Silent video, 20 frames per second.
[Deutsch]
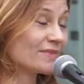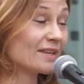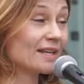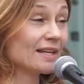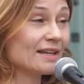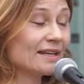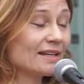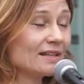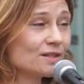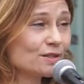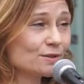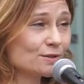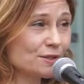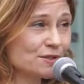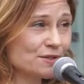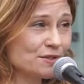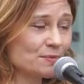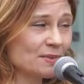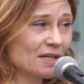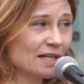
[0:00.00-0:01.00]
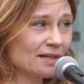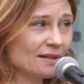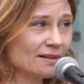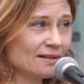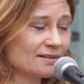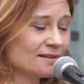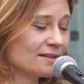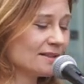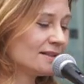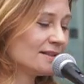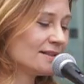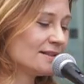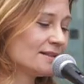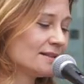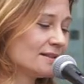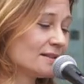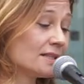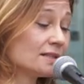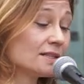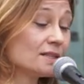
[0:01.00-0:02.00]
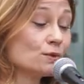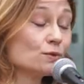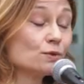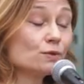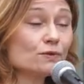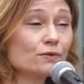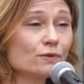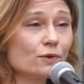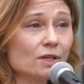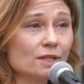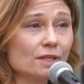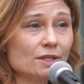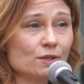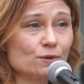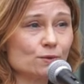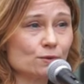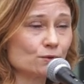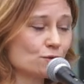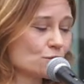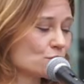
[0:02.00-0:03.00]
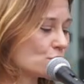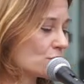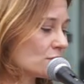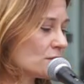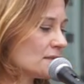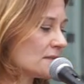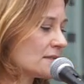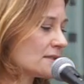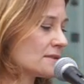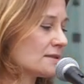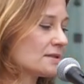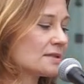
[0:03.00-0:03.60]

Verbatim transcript: Erinnert euch mal an die jungfräuliche Unschuld